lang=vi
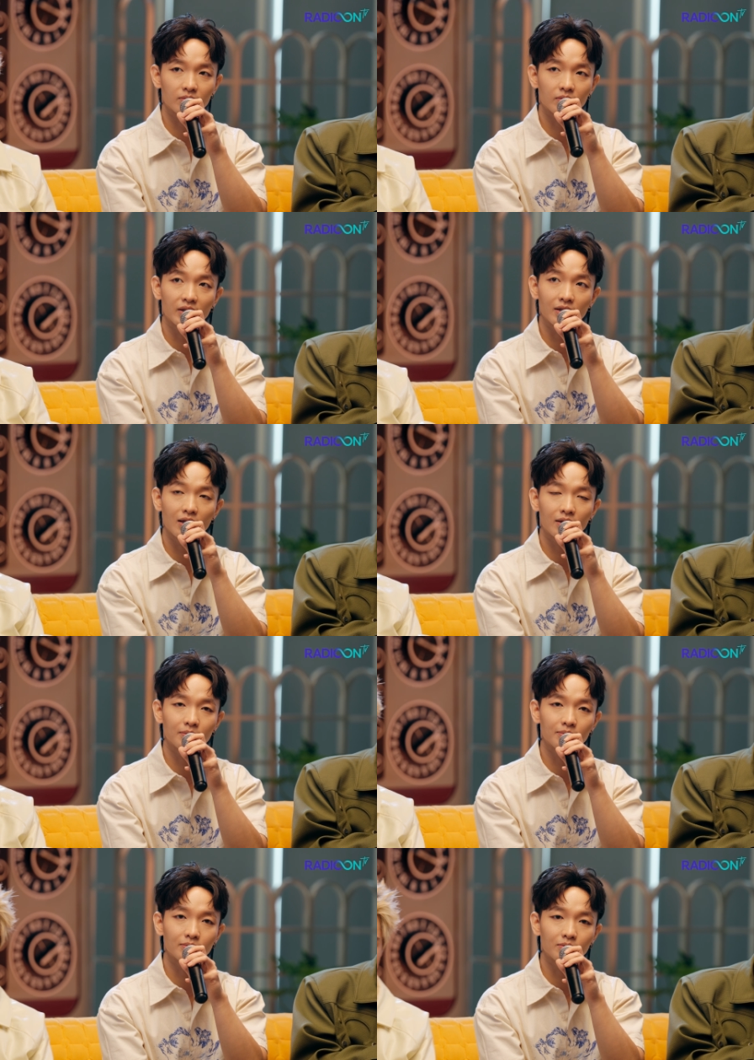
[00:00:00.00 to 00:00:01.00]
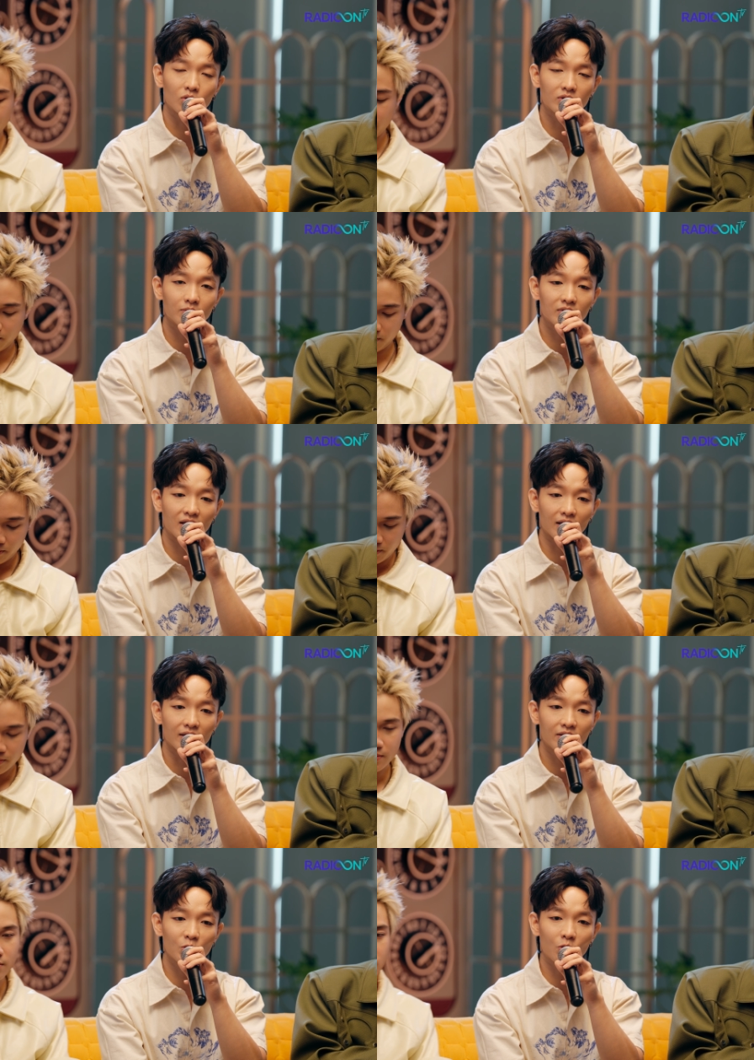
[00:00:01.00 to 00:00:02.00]
Mình nghĩ là một trong những
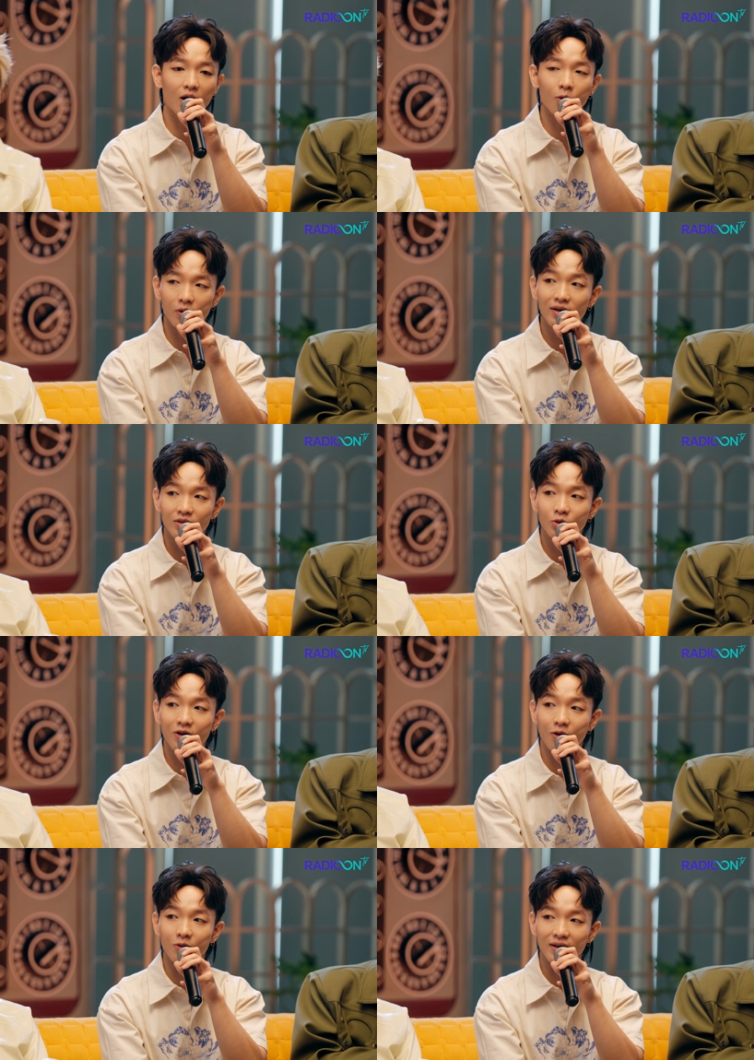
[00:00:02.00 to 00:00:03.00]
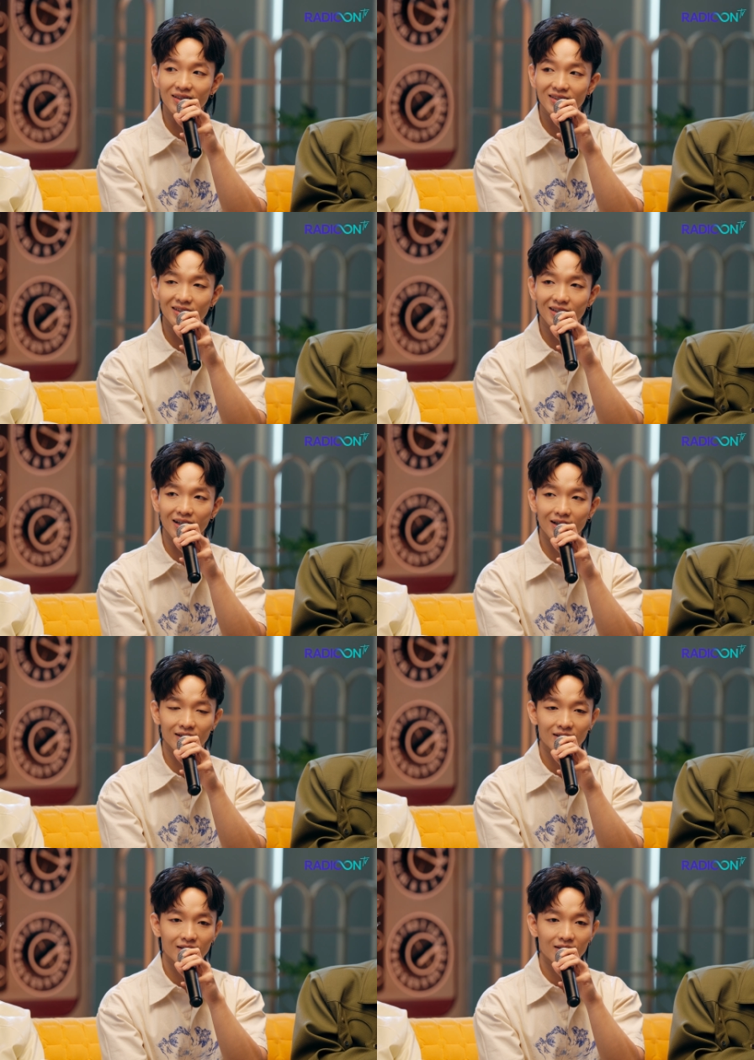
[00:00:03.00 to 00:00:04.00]
cái nhu cầu của nghệ sĩ đấy là
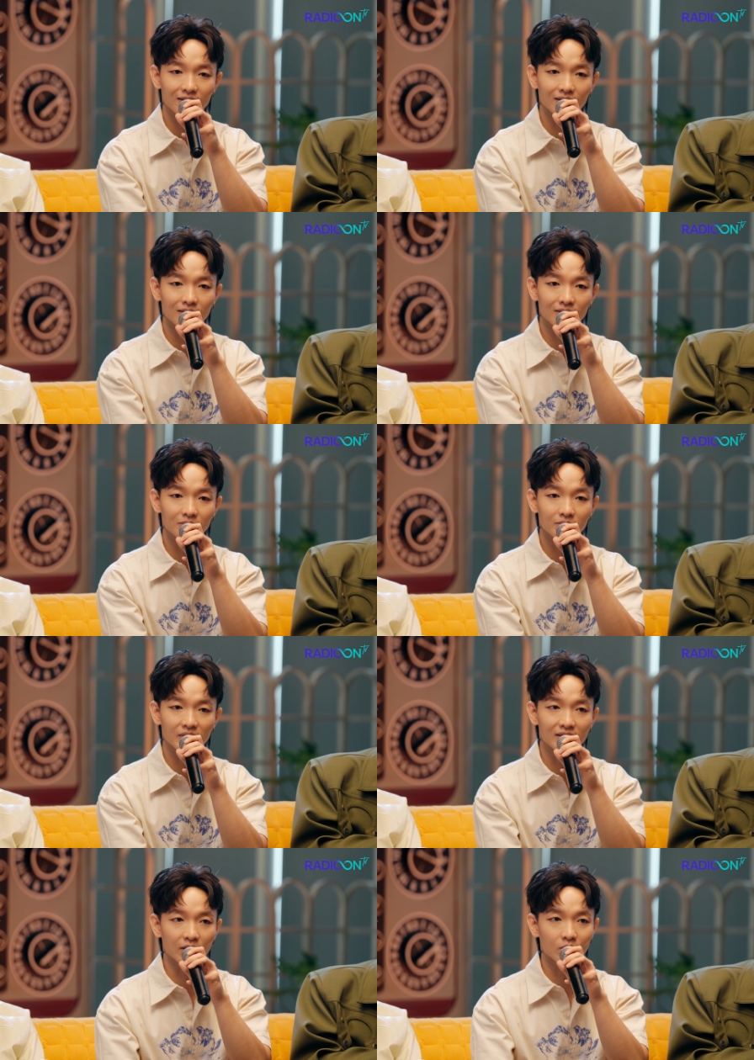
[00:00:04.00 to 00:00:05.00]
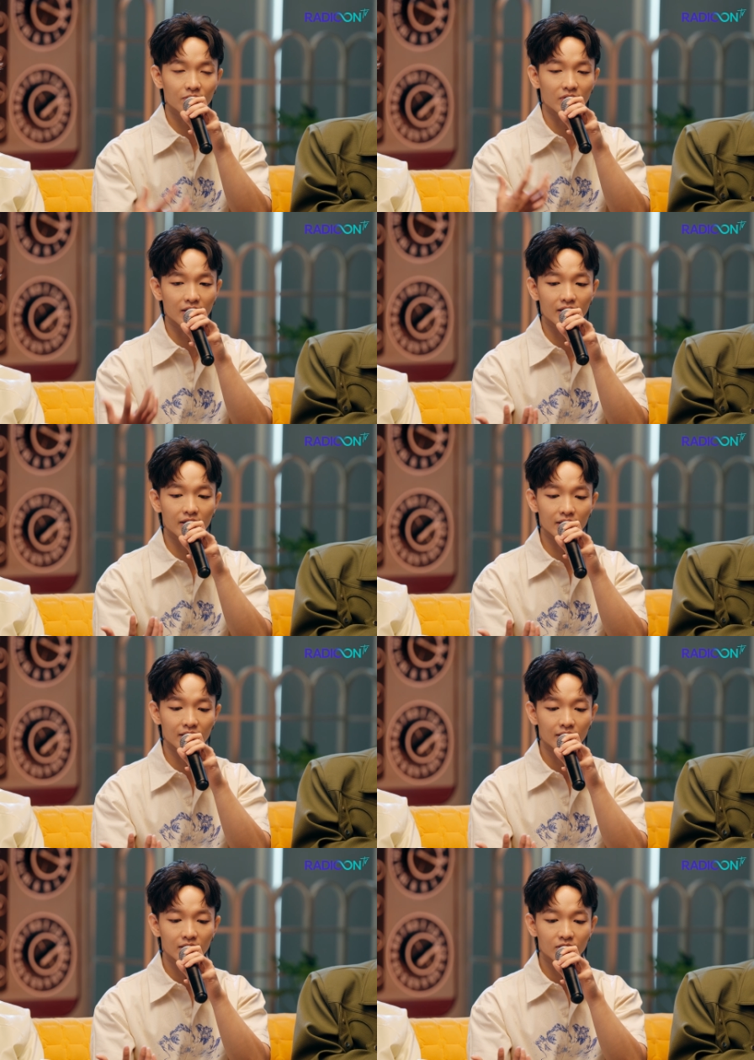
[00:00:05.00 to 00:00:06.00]
mình giải quyết vấn đề
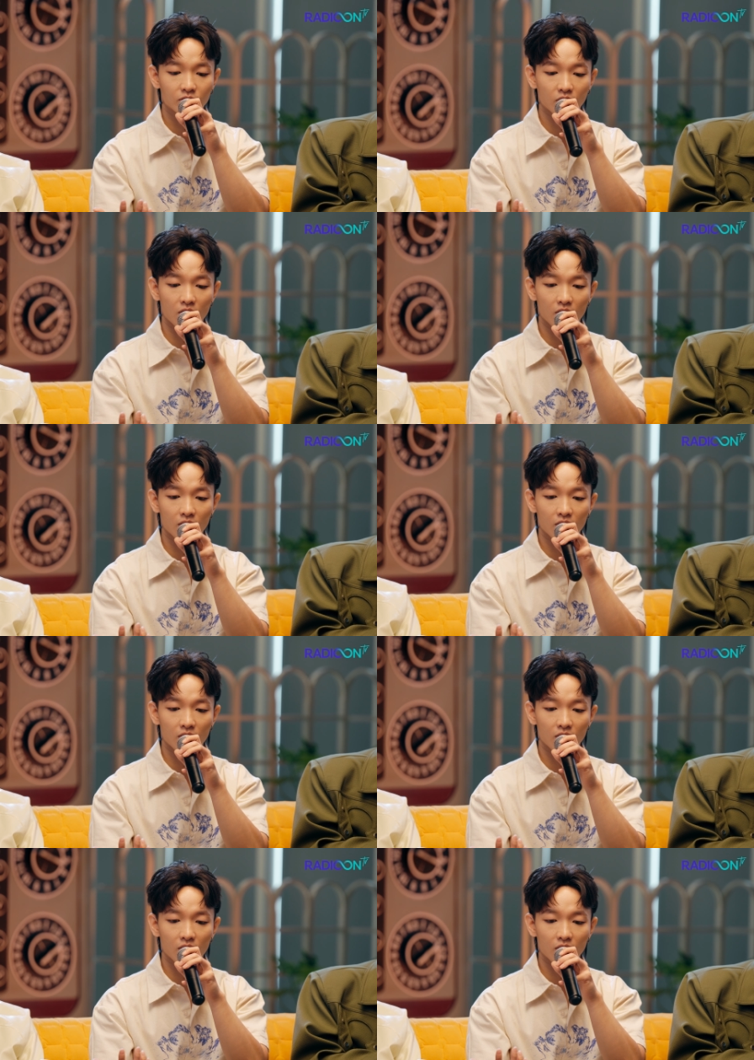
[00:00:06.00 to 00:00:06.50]
cho